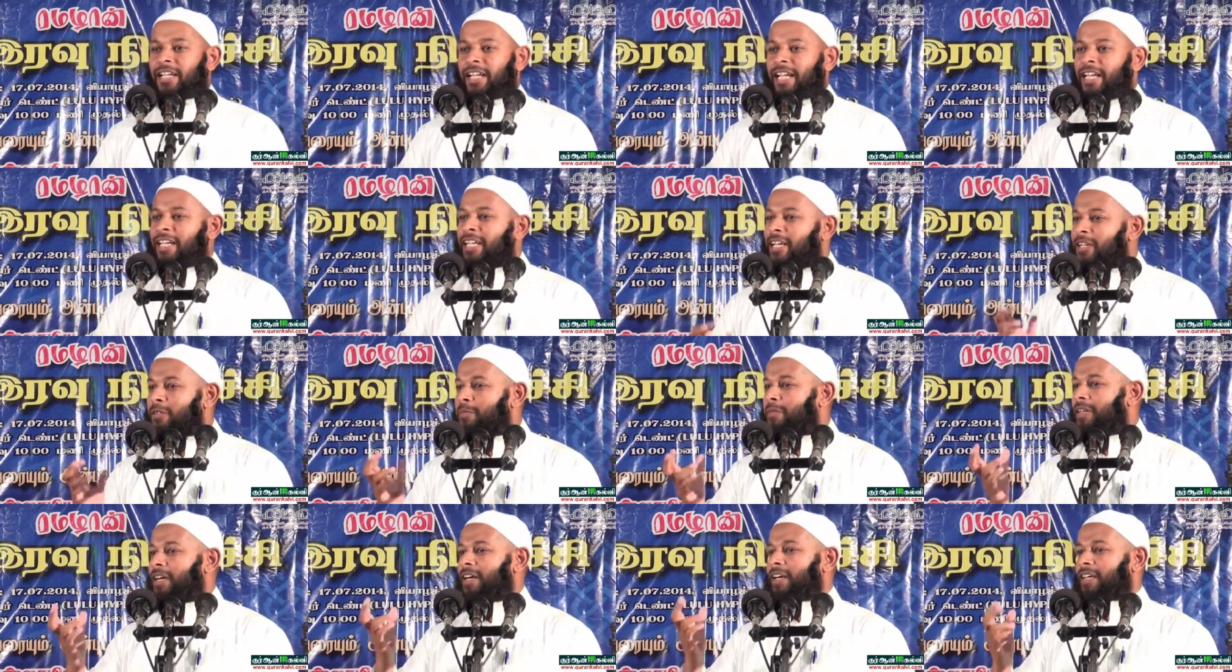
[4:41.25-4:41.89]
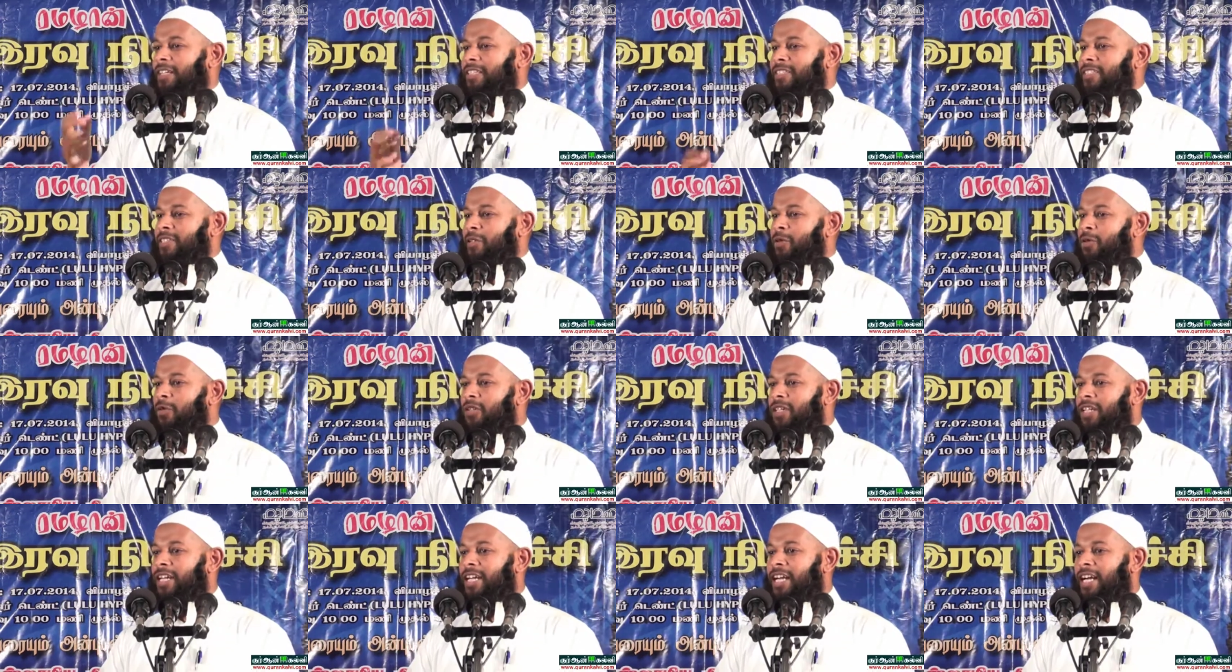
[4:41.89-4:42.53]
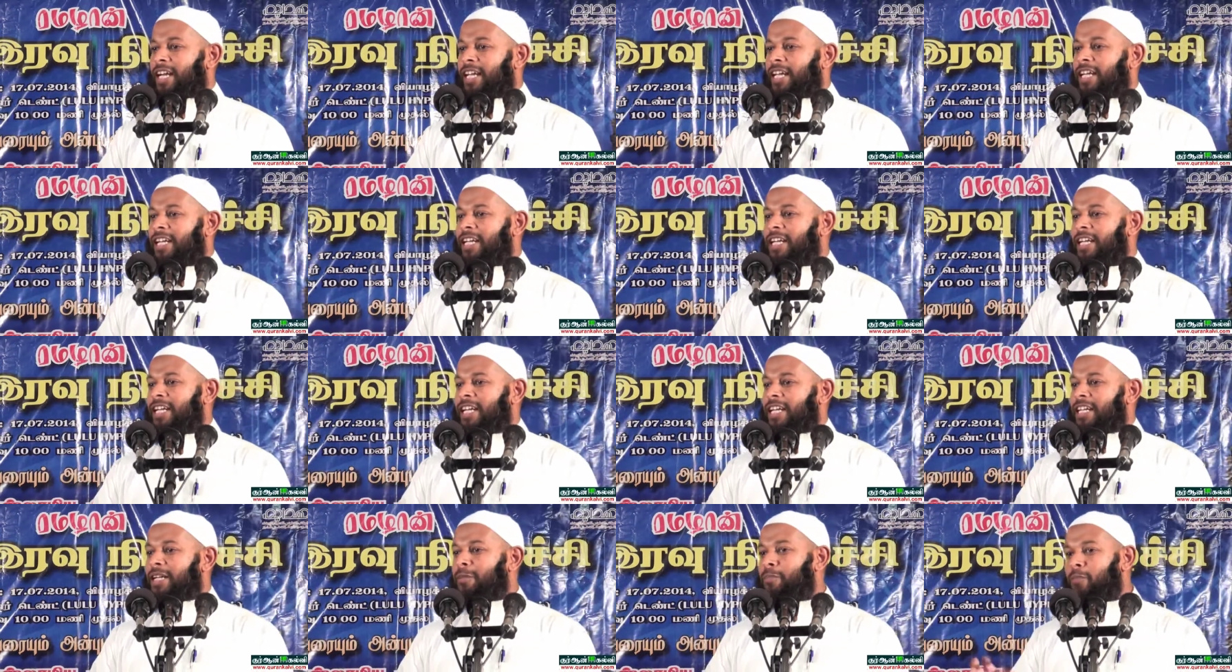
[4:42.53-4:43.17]
என் அருமையான சகோதரர்களே
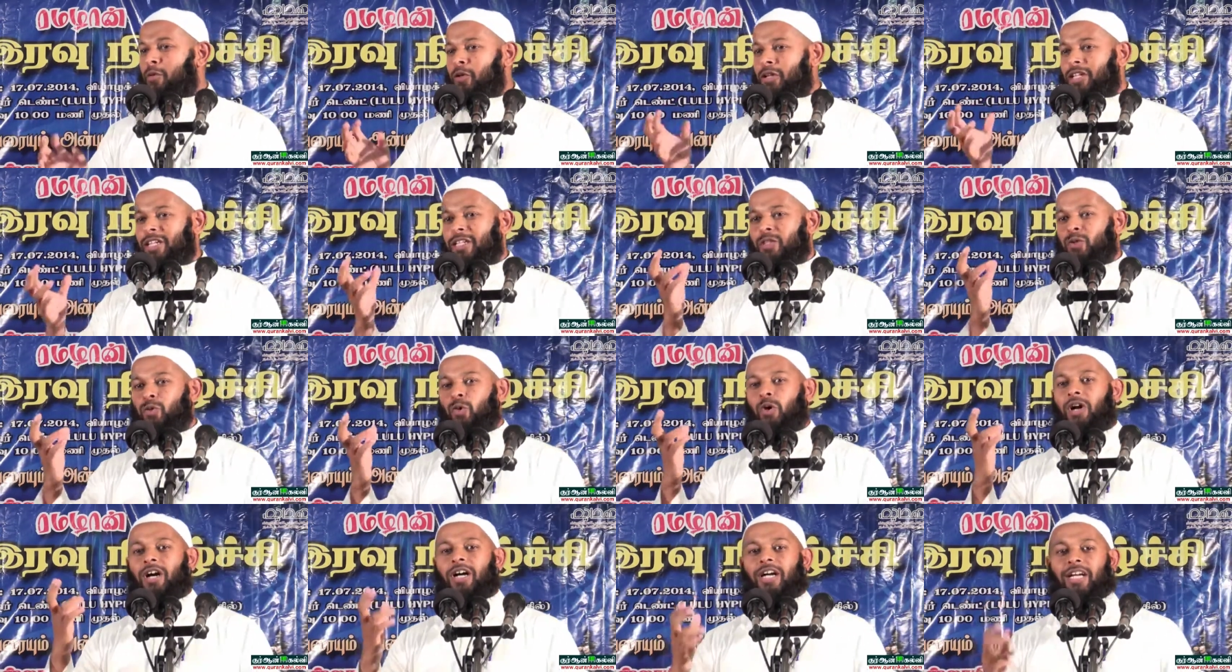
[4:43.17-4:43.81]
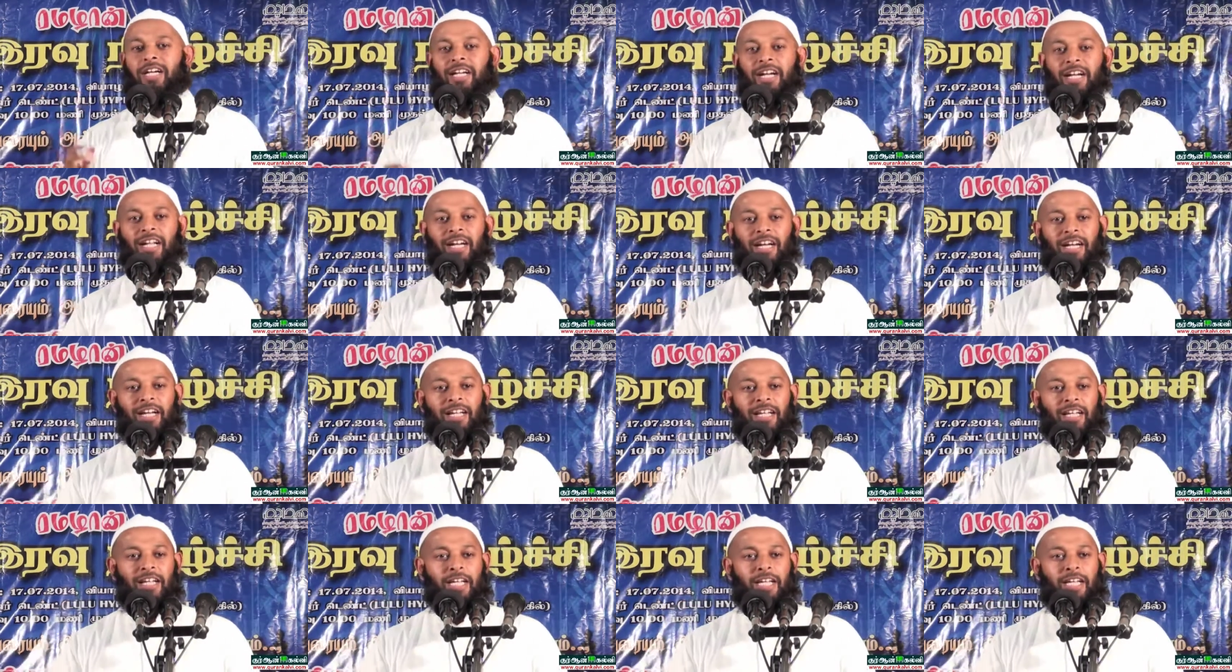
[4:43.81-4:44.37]
நம்முடைய துவாக்களில்